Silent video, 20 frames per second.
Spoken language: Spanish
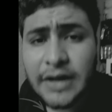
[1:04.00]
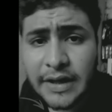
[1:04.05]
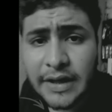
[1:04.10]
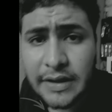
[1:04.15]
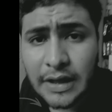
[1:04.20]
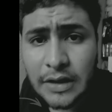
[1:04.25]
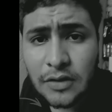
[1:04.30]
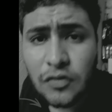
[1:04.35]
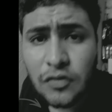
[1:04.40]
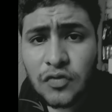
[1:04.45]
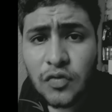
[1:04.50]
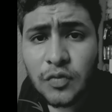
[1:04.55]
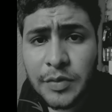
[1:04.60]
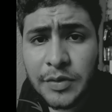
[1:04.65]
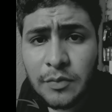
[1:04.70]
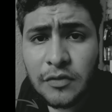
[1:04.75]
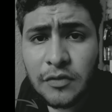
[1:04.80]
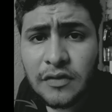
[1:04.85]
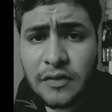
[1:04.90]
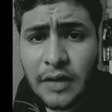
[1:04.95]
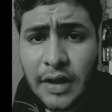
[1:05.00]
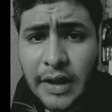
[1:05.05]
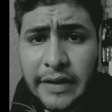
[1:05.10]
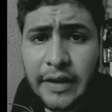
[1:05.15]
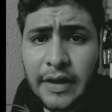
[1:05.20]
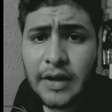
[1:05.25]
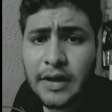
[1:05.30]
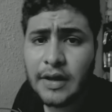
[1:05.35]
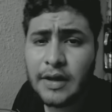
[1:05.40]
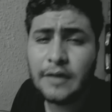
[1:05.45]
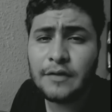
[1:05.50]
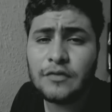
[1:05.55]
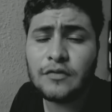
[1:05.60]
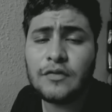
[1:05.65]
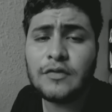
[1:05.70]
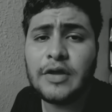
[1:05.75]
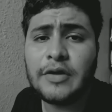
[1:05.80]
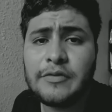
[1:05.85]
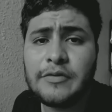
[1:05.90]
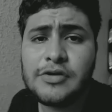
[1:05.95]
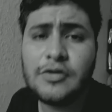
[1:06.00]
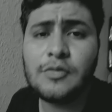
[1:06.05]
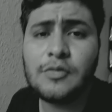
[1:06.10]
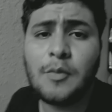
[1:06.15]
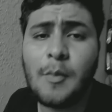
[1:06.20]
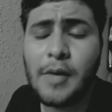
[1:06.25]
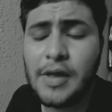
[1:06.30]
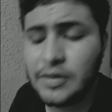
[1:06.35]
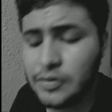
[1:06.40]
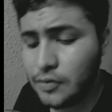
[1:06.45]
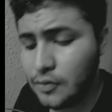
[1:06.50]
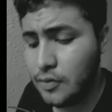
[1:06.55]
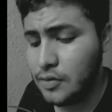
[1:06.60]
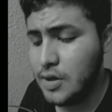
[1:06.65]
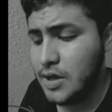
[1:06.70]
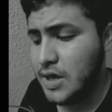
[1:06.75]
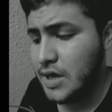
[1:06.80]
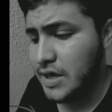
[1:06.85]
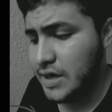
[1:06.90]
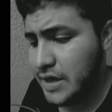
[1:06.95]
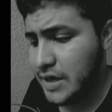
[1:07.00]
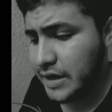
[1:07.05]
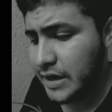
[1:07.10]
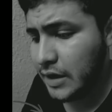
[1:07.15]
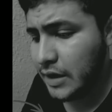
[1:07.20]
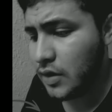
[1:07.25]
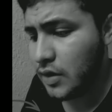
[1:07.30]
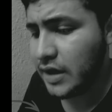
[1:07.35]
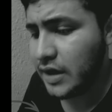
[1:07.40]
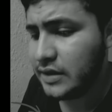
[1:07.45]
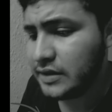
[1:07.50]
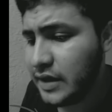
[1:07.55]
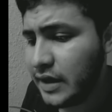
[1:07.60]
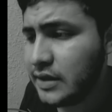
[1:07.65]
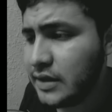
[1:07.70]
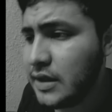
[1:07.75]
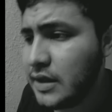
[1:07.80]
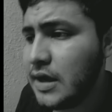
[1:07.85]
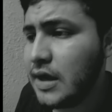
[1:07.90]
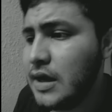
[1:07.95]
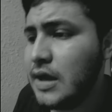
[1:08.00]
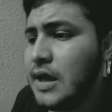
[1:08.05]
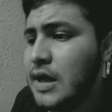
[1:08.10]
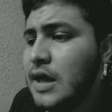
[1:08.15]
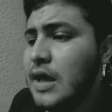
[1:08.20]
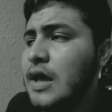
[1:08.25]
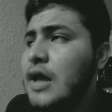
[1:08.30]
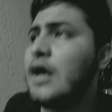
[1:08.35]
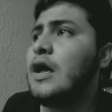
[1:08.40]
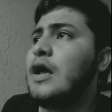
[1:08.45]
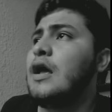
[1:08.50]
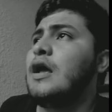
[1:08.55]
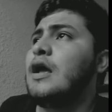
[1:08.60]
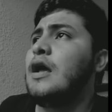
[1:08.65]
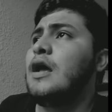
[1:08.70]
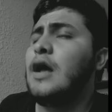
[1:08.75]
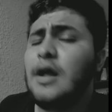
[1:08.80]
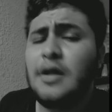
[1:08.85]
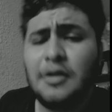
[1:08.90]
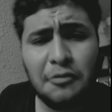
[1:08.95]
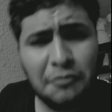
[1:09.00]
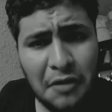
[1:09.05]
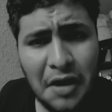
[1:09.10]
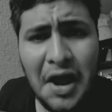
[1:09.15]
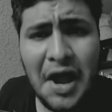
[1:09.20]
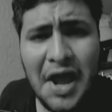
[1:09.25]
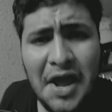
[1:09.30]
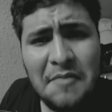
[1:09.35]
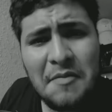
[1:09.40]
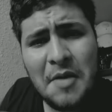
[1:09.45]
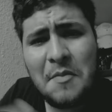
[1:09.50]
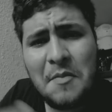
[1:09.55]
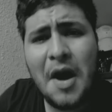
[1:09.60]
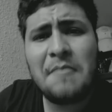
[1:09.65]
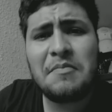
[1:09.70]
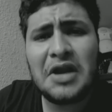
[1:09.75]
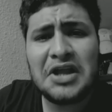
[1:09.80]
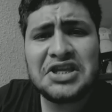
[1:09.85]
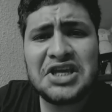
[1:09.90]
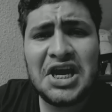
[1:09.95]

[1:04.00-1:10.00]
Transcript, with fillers: se enferme un poco. Al momento de la creación de este video. Revela los demás citatorios